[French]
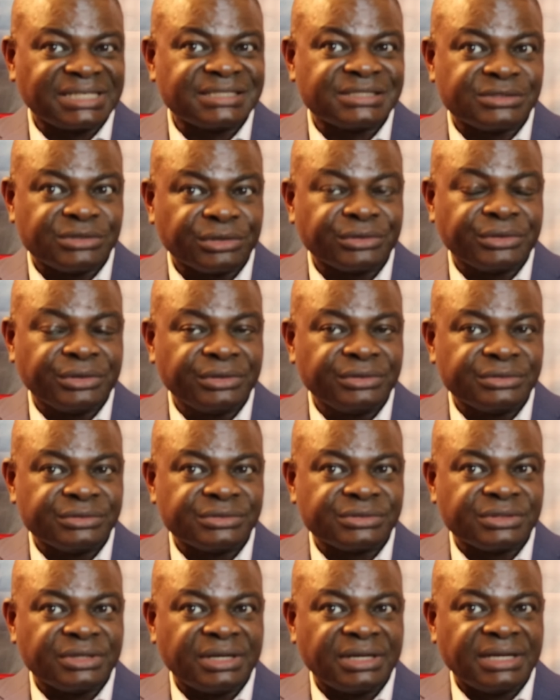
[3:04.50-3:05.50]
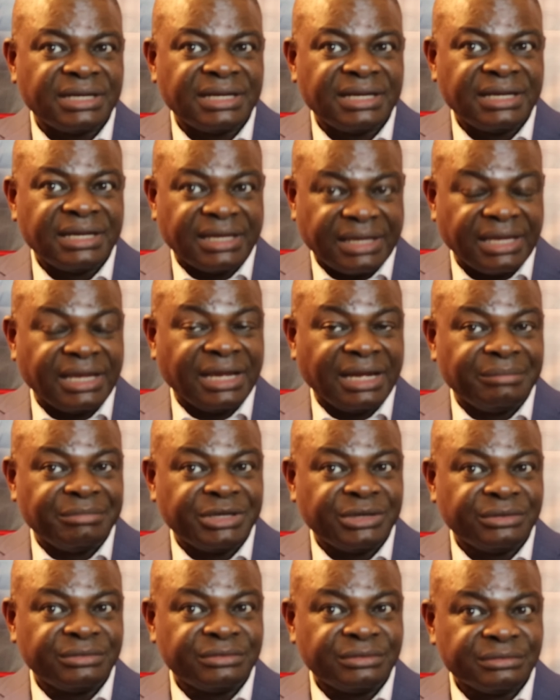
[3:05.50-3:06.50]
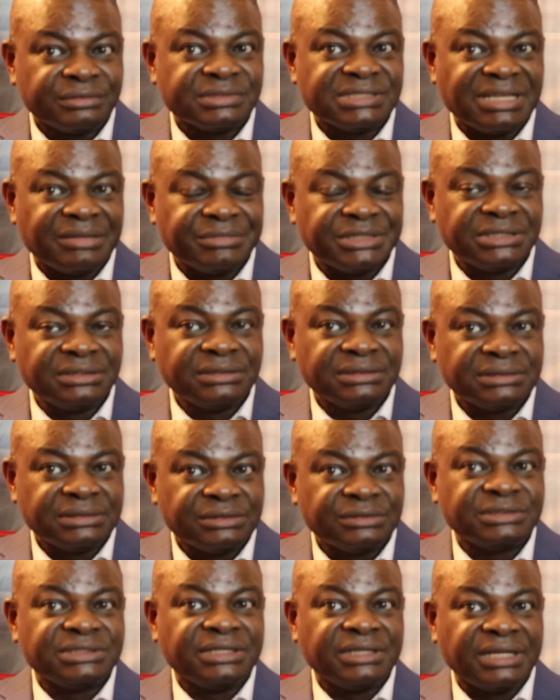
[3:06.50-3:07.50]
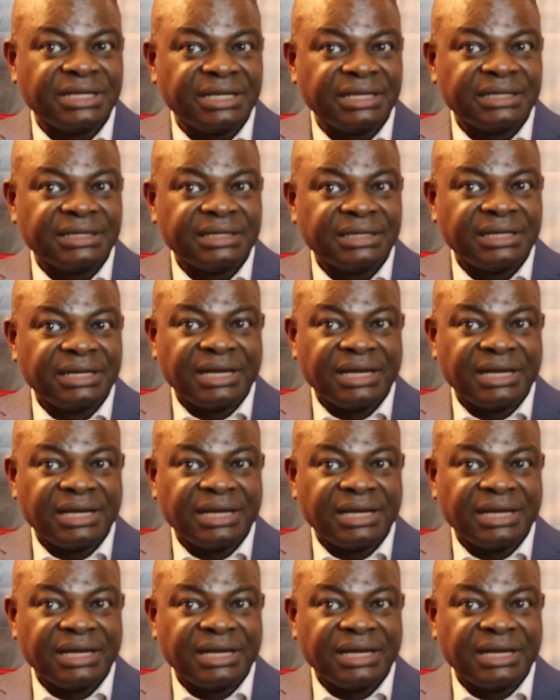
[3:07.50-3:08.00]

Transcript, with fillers: On peut voir en cela donc une stratégie de contrôle